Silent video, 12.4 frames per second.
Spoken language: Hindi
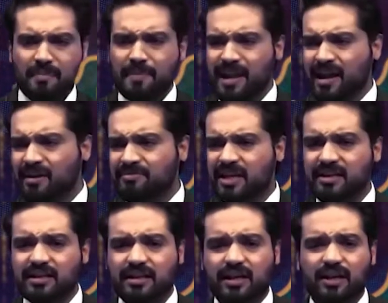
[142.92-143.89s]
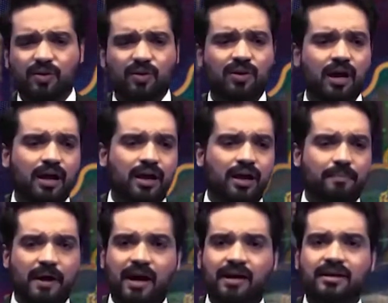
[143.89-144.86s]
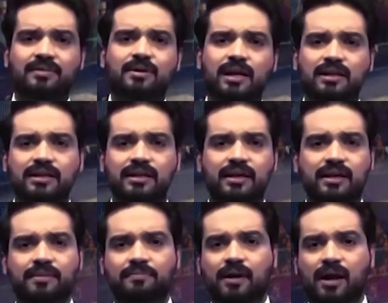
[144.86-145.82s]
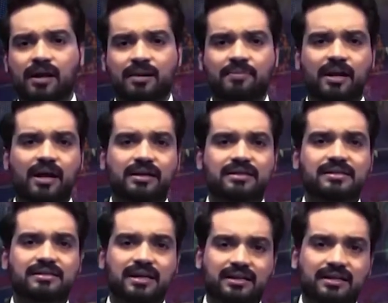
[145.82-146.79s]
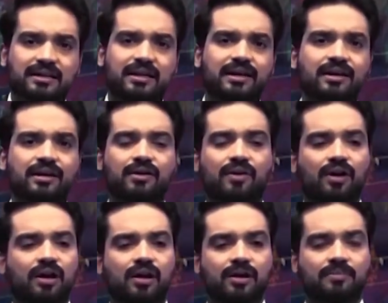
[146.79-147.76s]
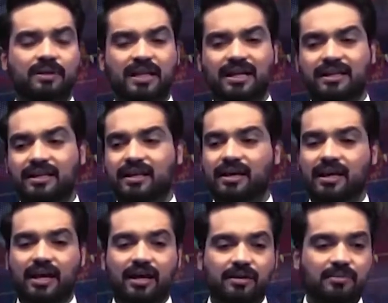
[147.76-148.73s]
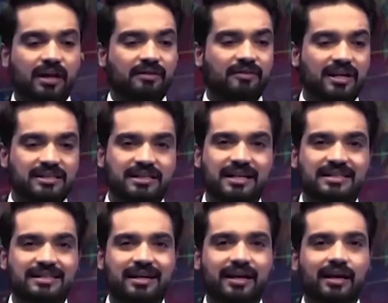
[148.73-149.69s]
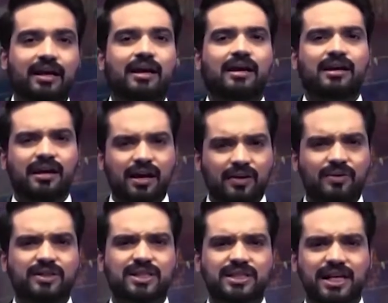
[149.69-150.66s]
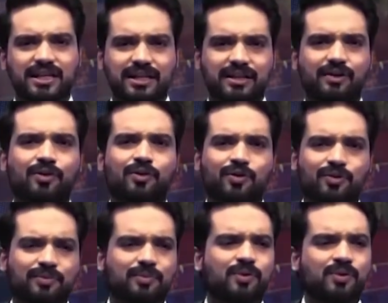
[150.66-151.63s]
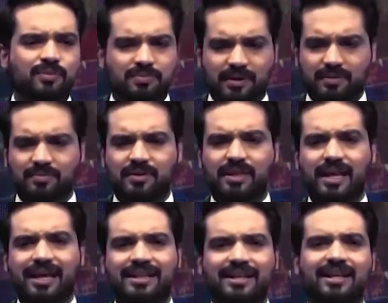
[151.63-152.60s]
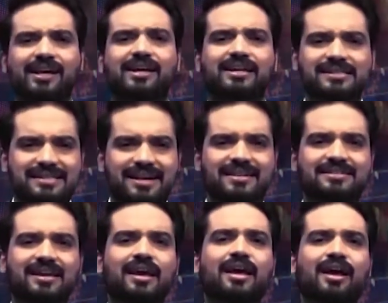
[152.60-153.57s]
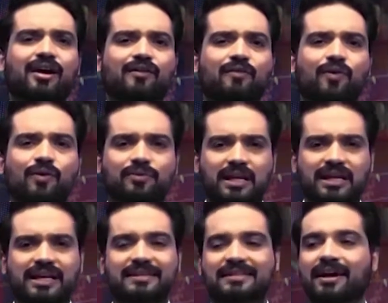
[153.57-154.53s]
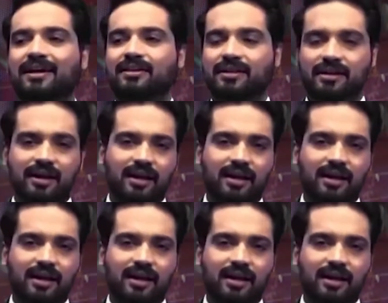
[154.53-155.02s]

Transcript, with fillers: पहले हम देखते थे लोग पहाड़ियाँ बनाते थे पहाड़ियाँ बना के सजाते थे और बताते थे कि अरब का रवाज कैसा है घरों को सजाते थे और लोगों लोग देखते थे कि किस तरह से वो दिल के साथ